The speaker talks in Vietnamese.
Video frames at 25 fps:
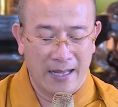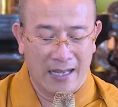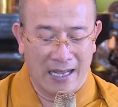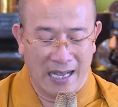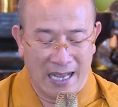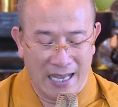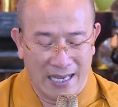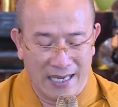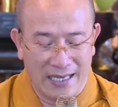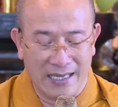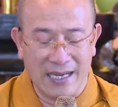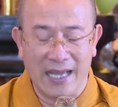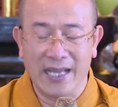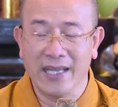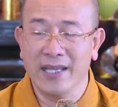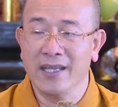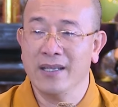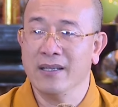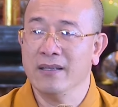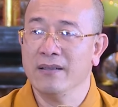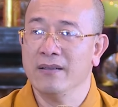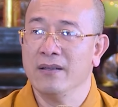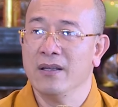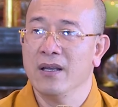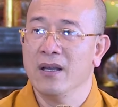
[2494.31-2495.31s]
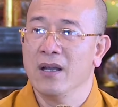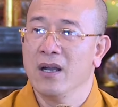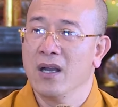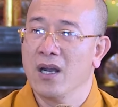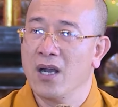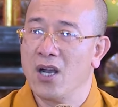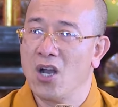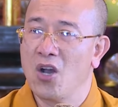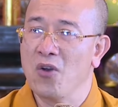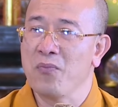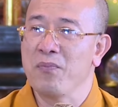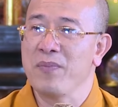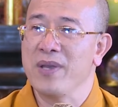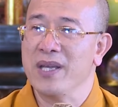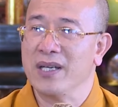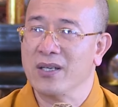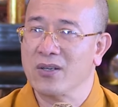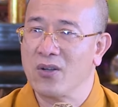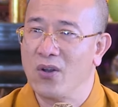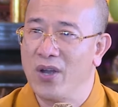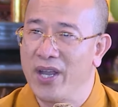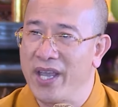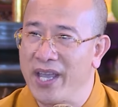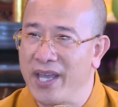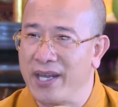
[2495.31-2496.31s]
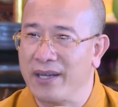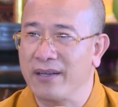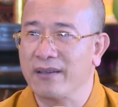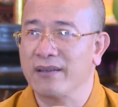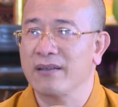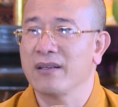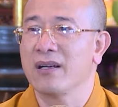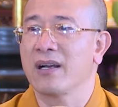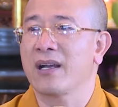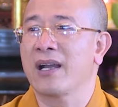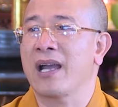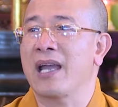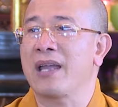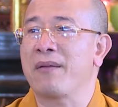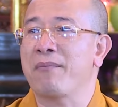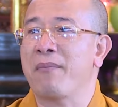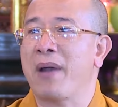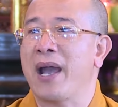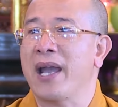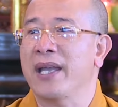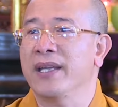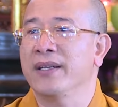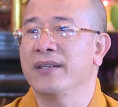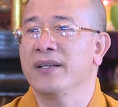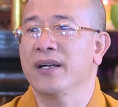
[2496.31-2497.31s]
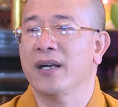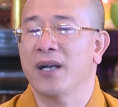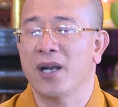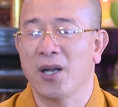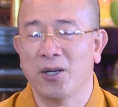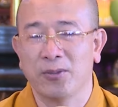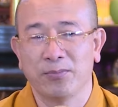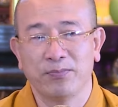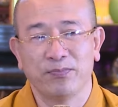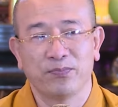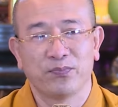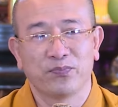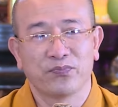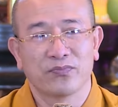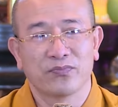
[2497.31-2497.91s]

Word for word: ngày nay không biết có hẹn được ngày mai nữa không